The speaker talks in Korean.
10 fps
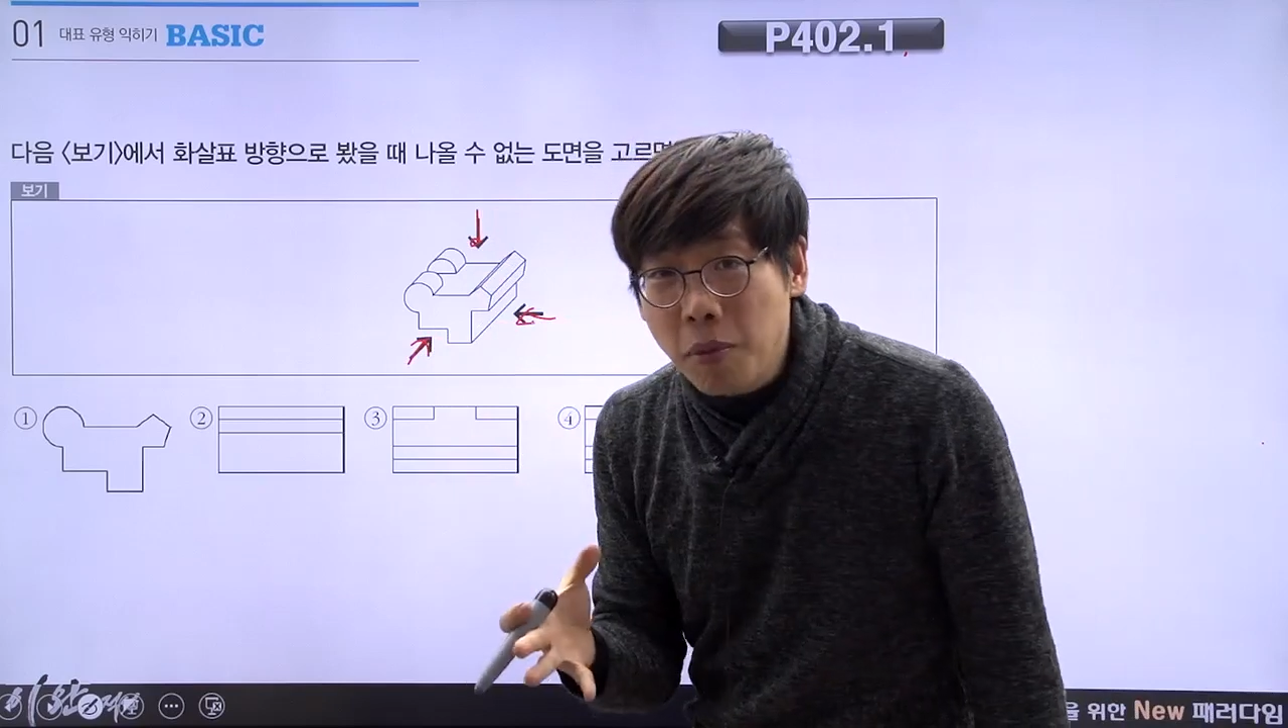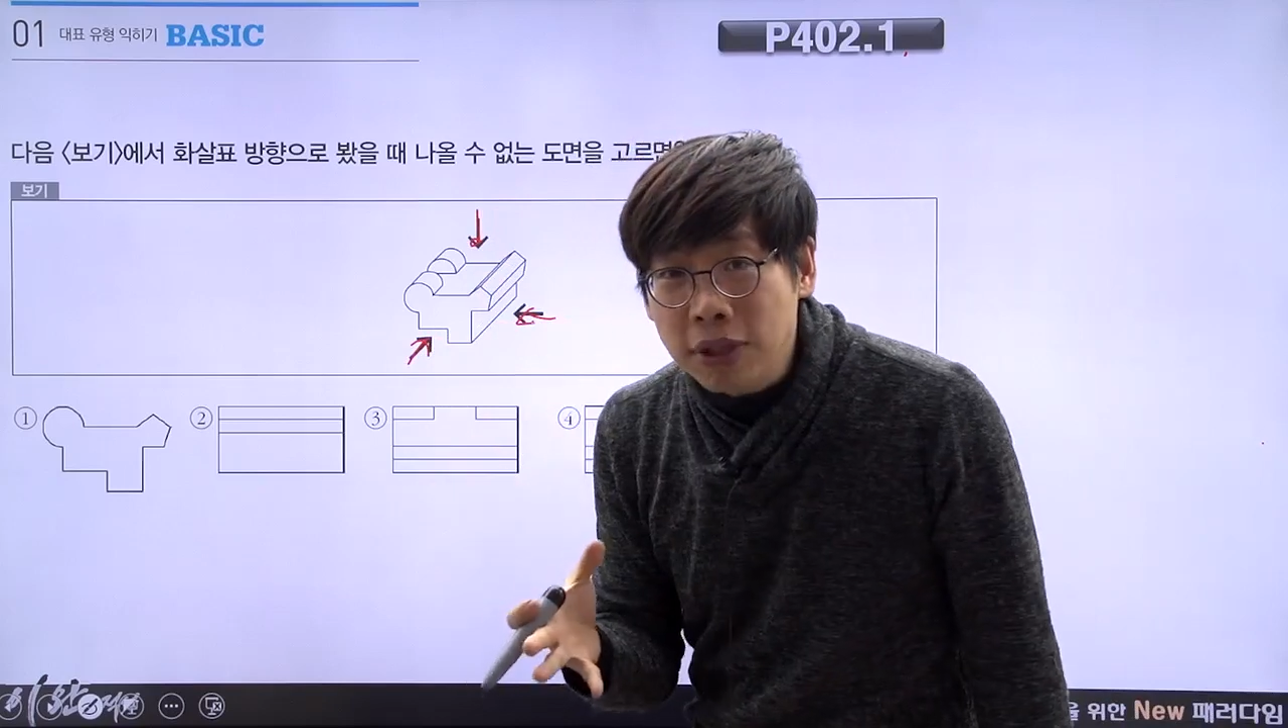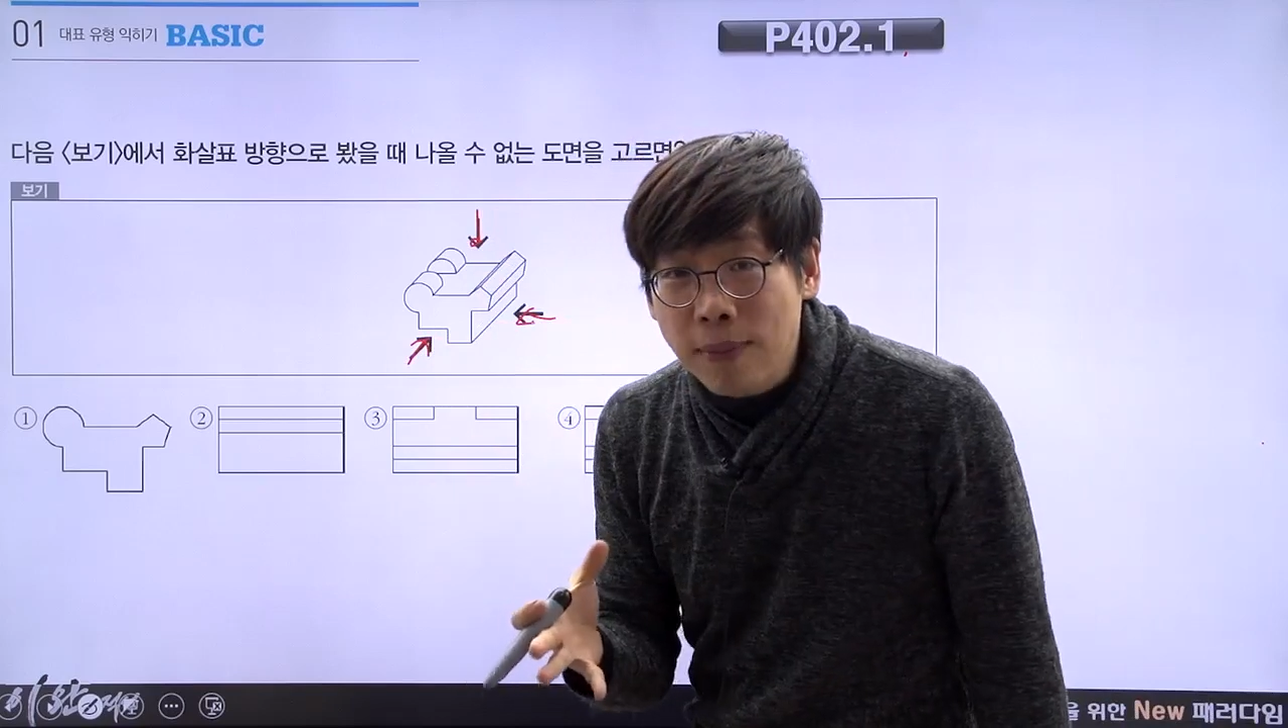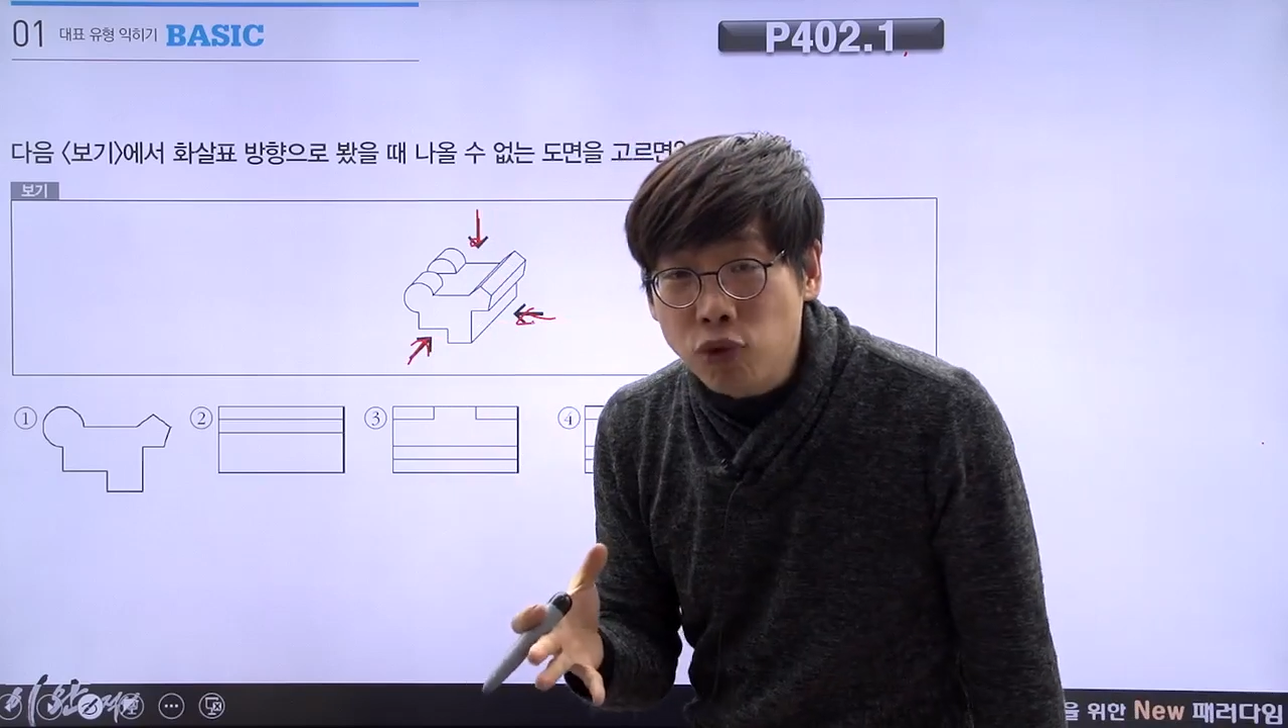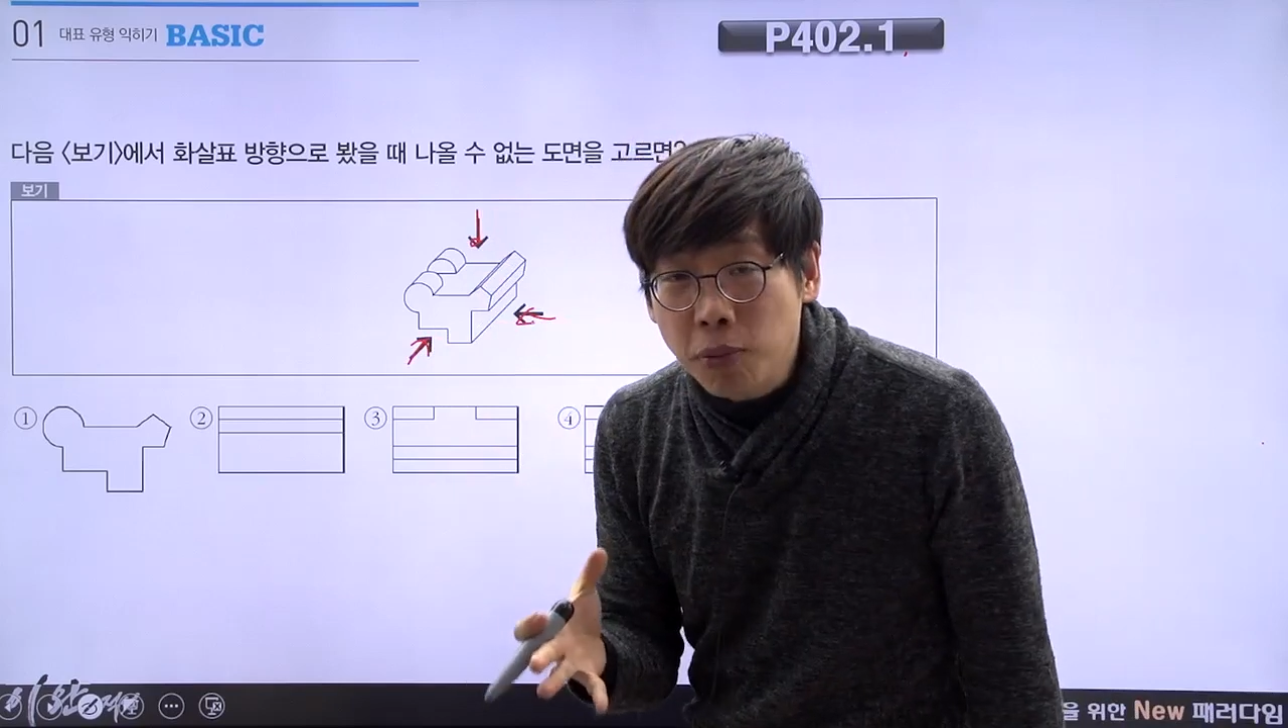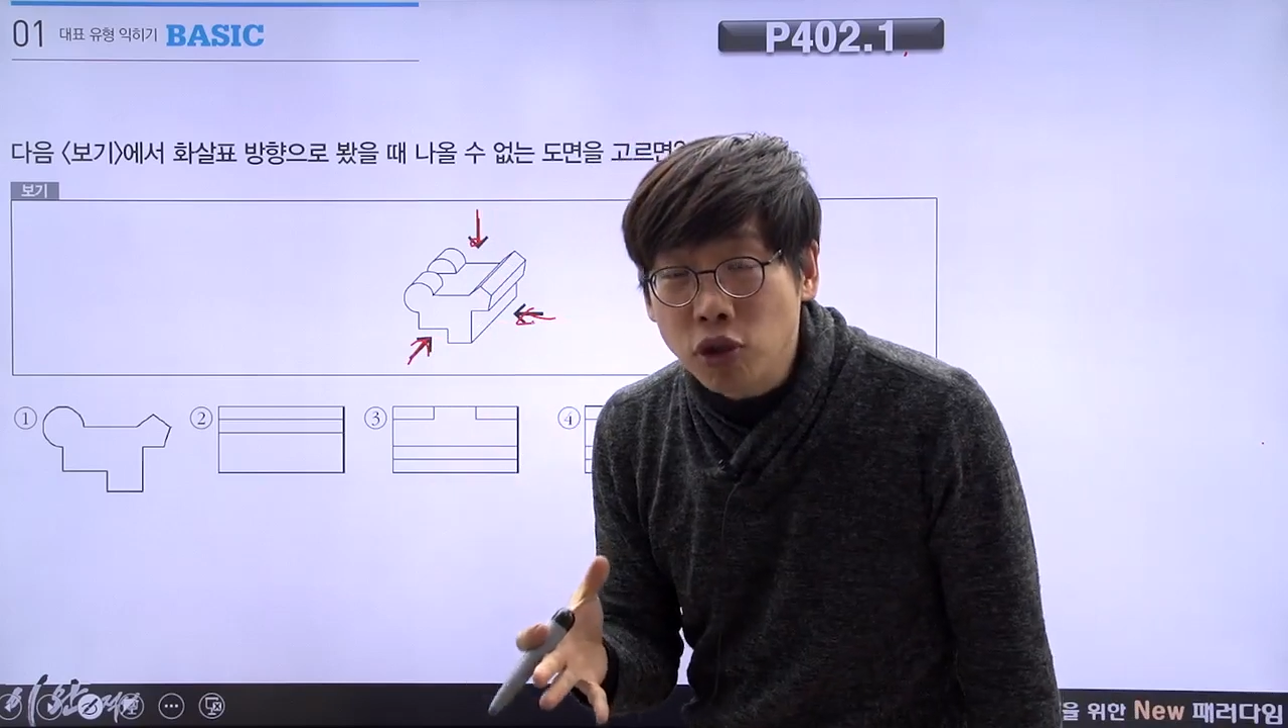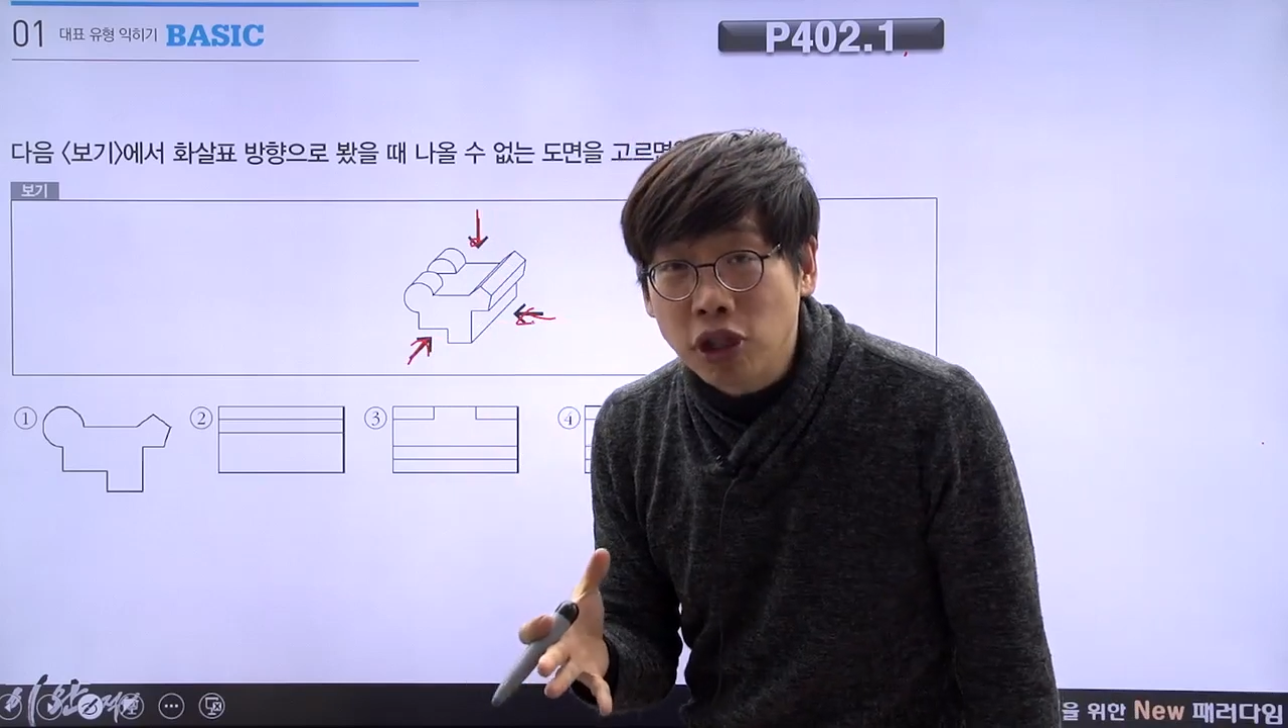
보면 3초면